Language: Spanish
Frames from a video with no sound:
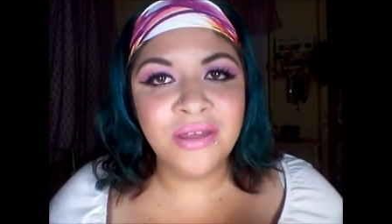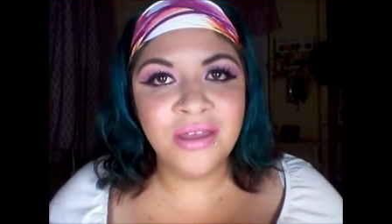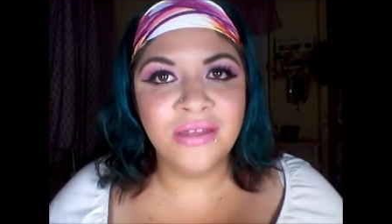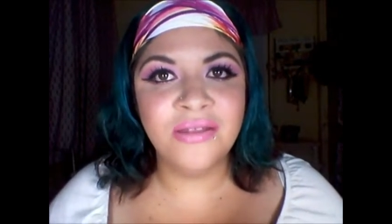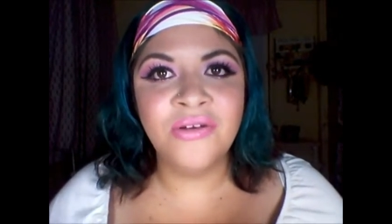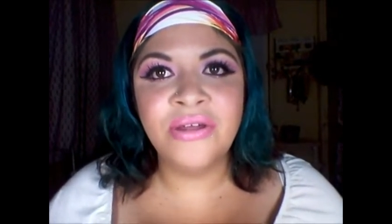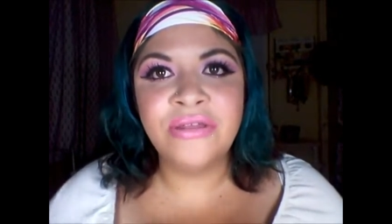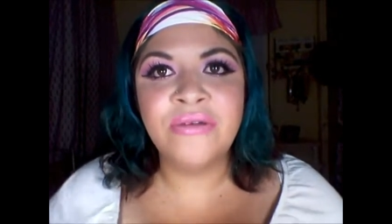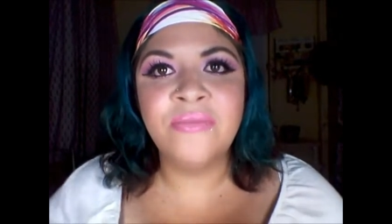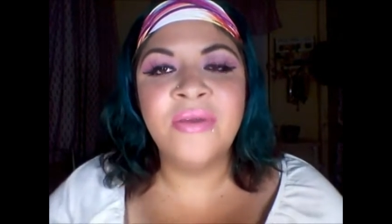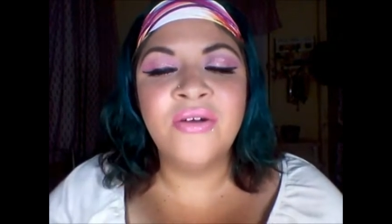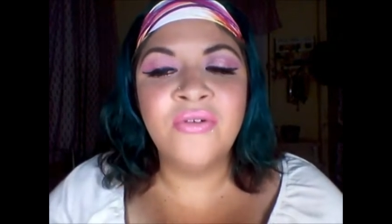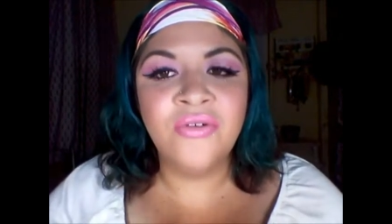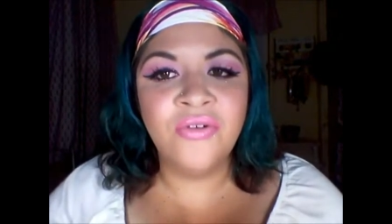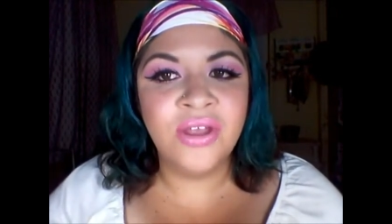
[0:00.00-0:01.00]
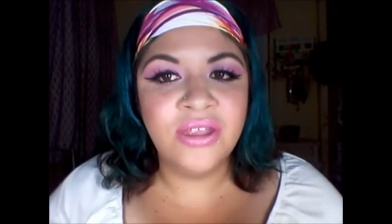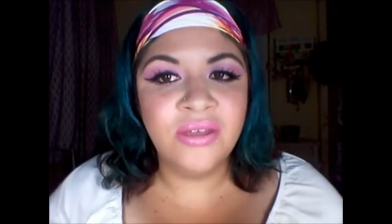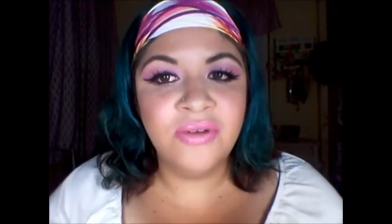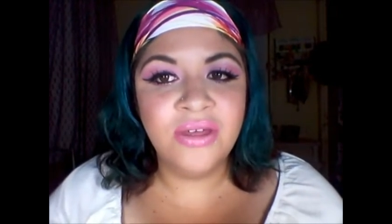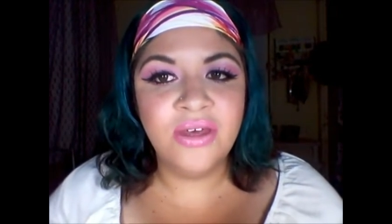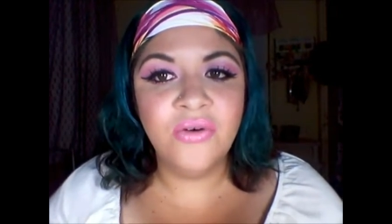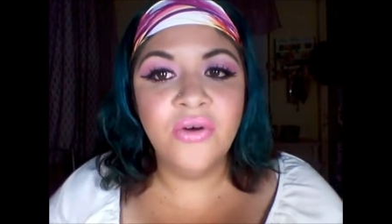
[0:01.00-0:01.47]
En esta ocasión vengo con este
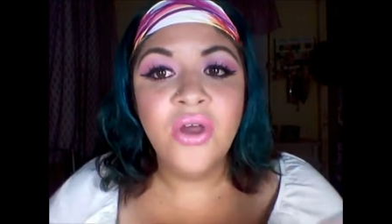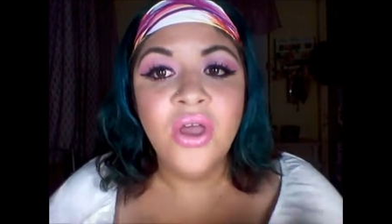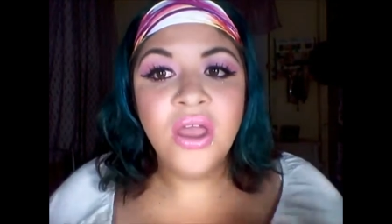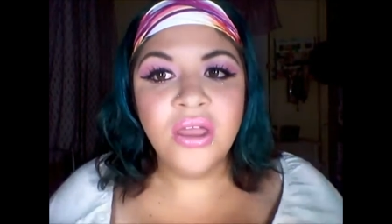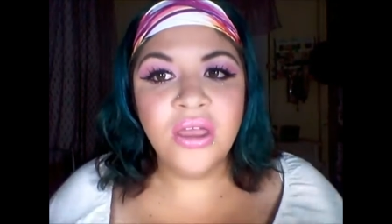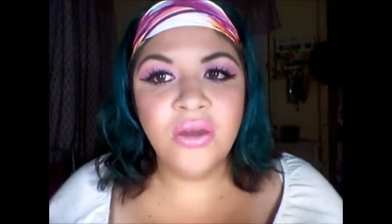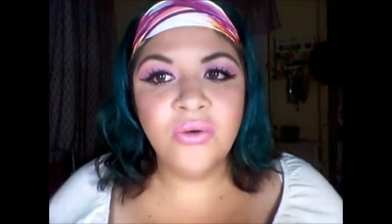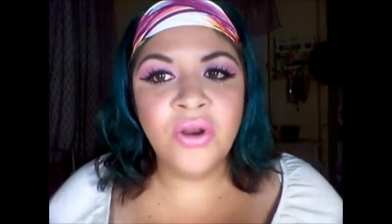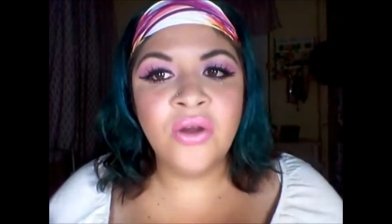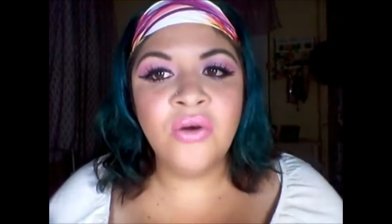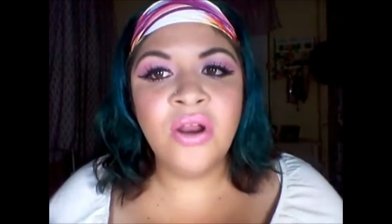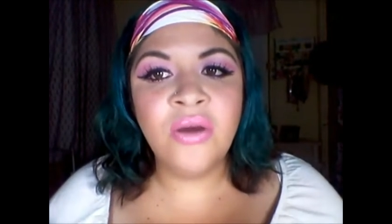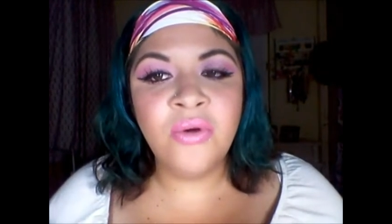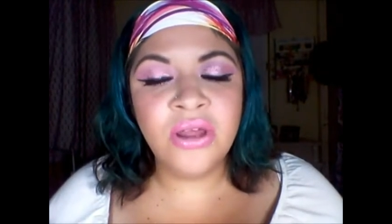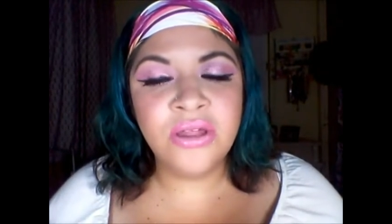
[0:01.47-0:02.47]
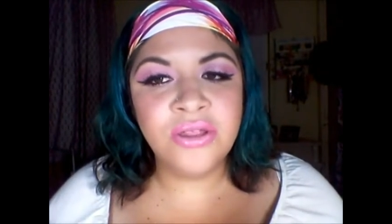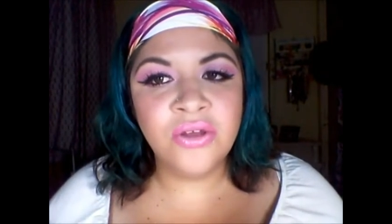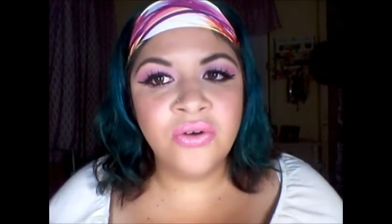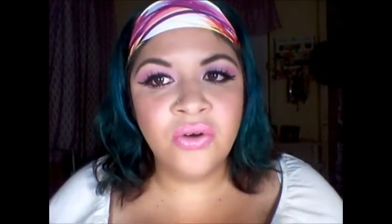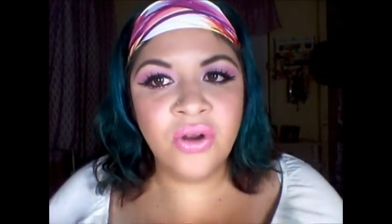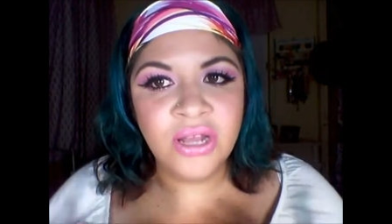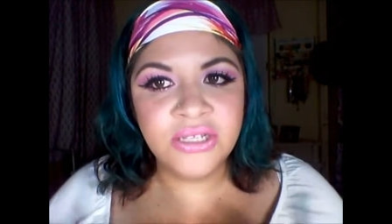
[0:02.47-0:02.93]
video que es una
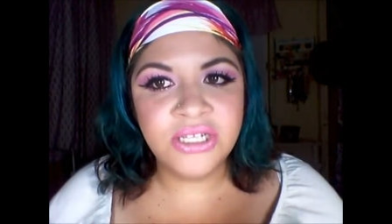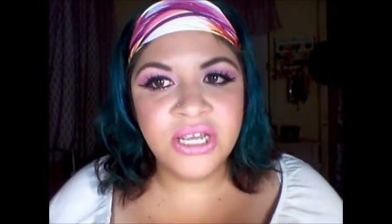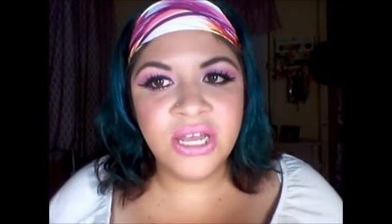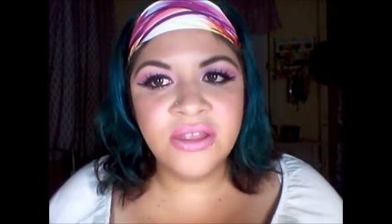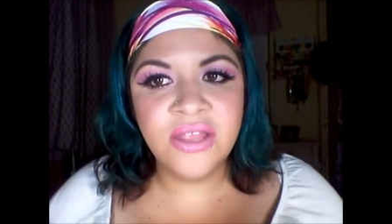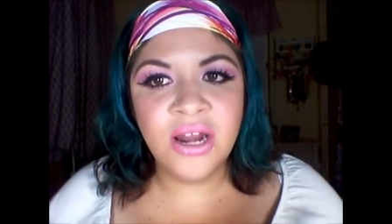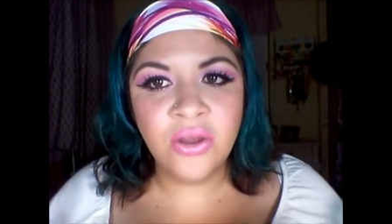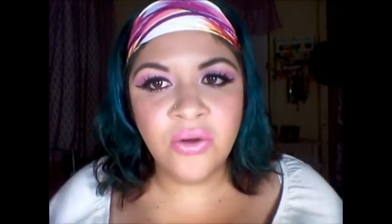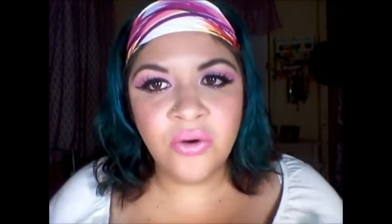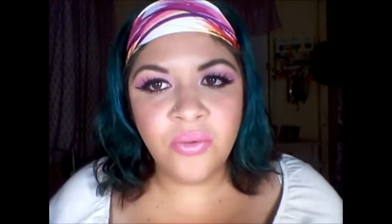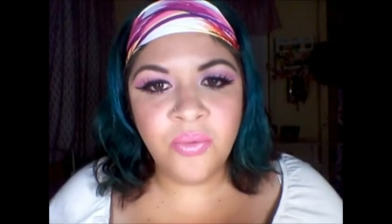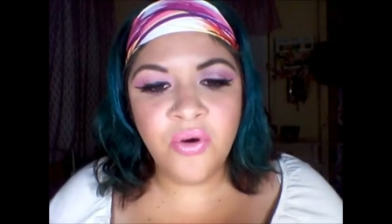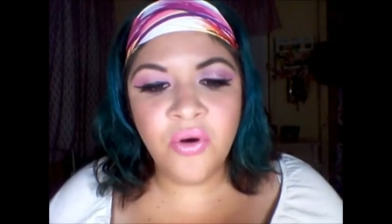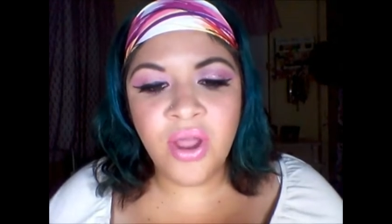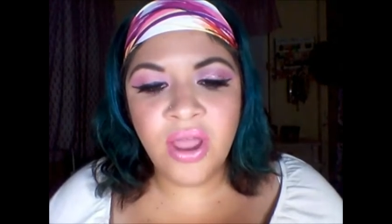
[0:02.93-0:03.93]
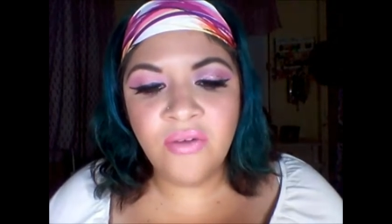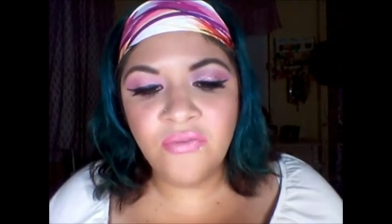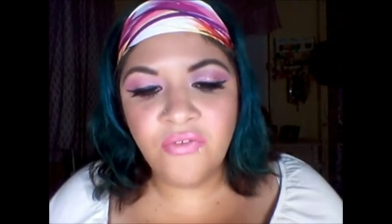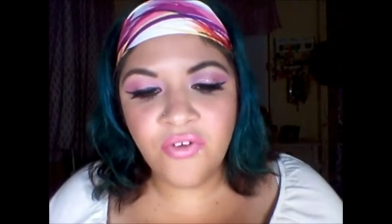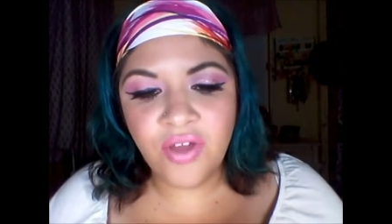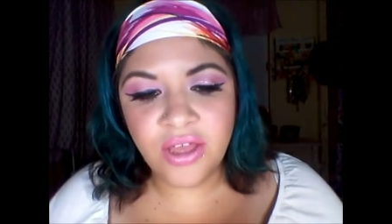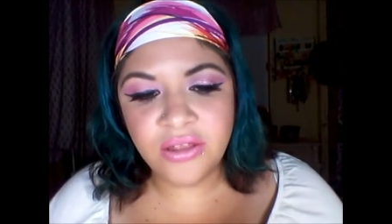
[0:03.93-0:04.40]
colaboración con las chicas del grupo en
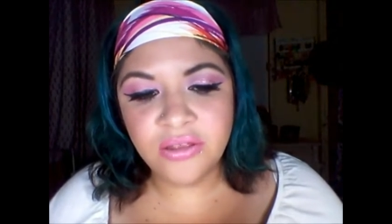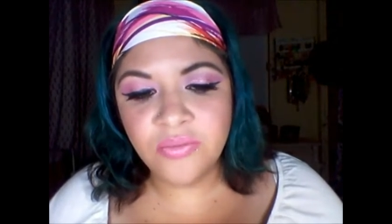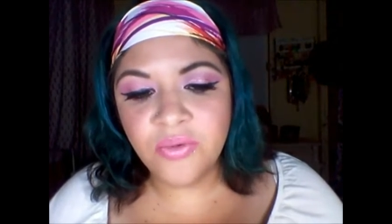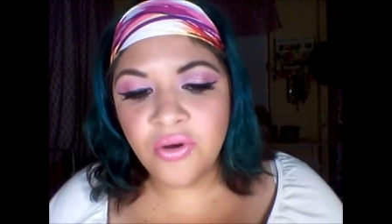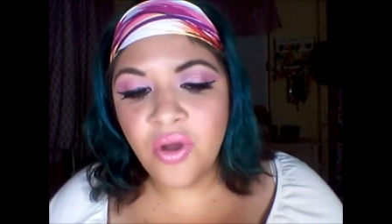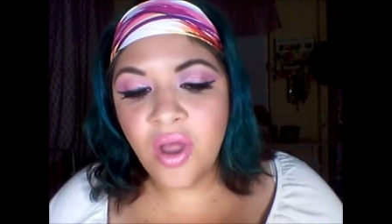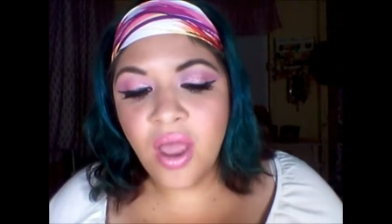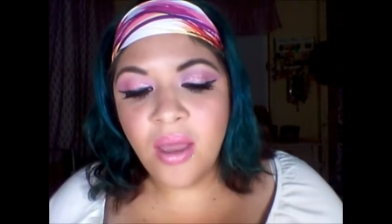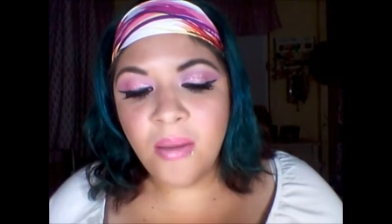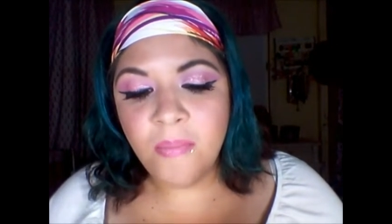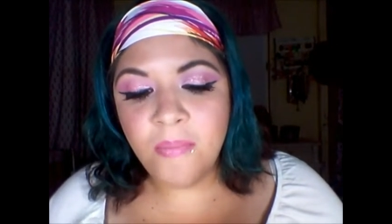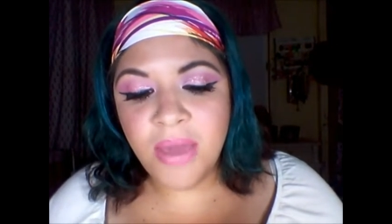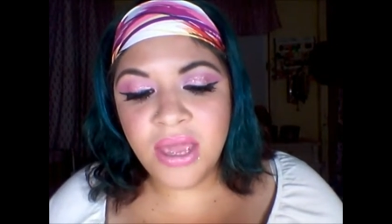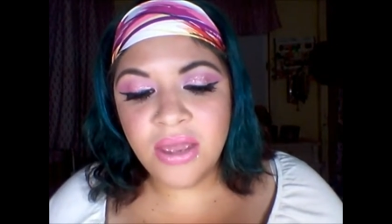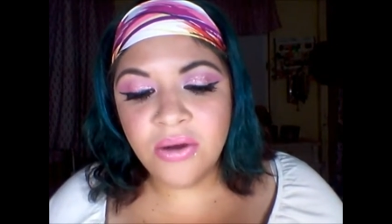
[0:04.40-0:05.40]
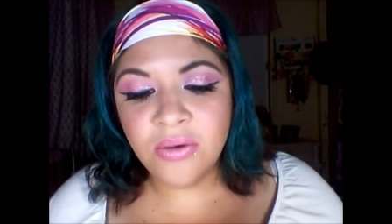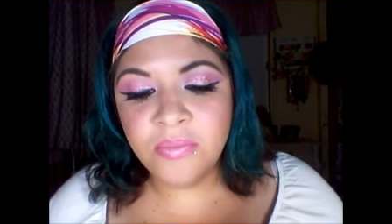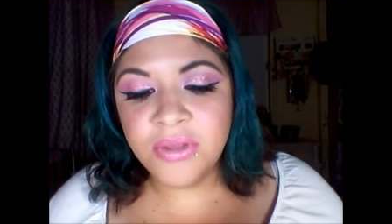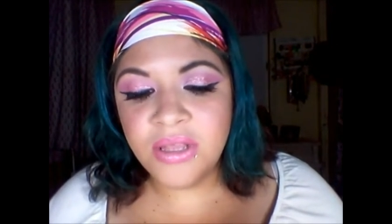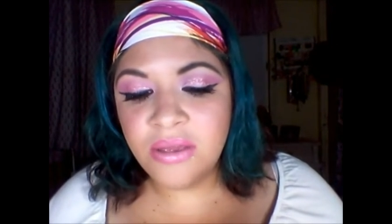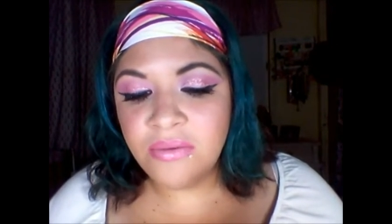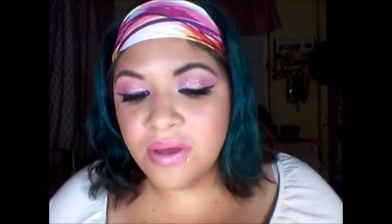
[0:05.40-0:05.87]
Facebook Makeup
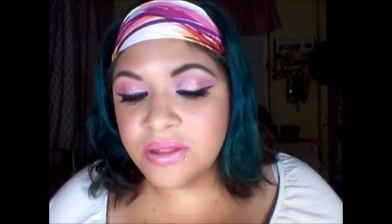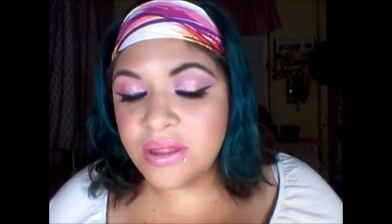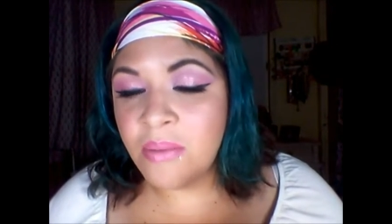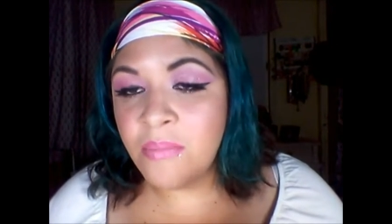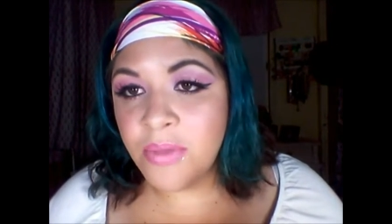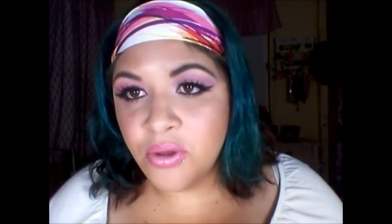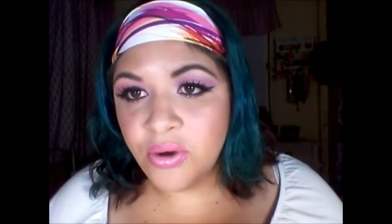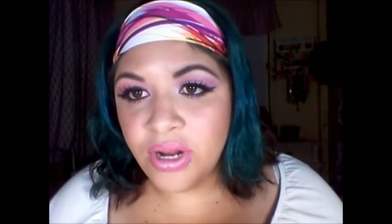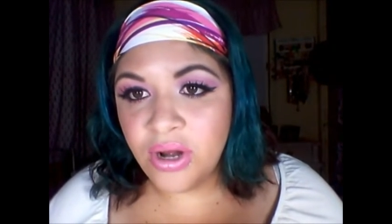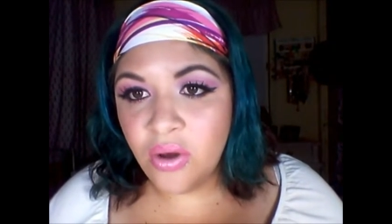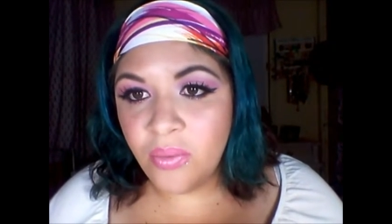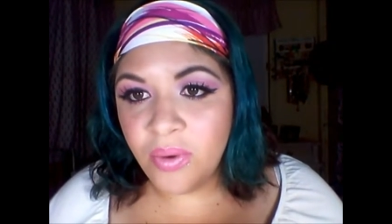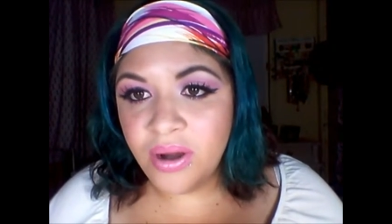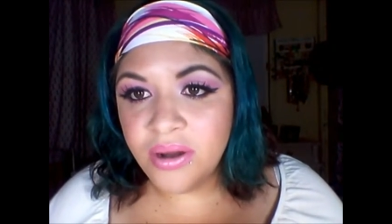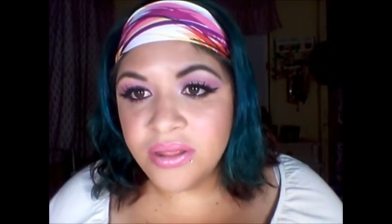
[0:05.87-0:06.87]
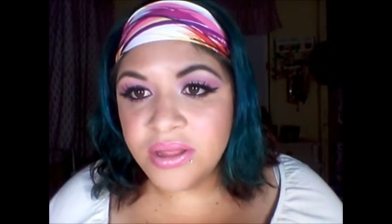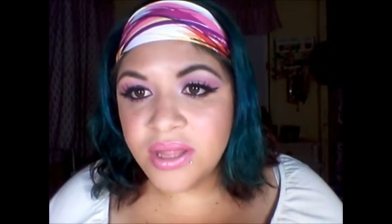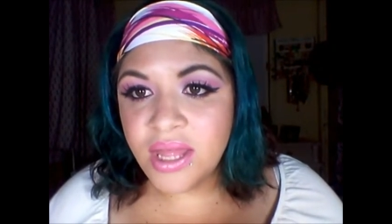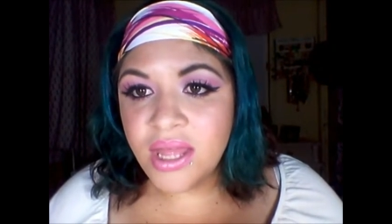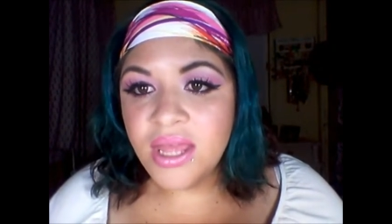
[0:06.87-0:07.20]
Divas and Beauty Lovers.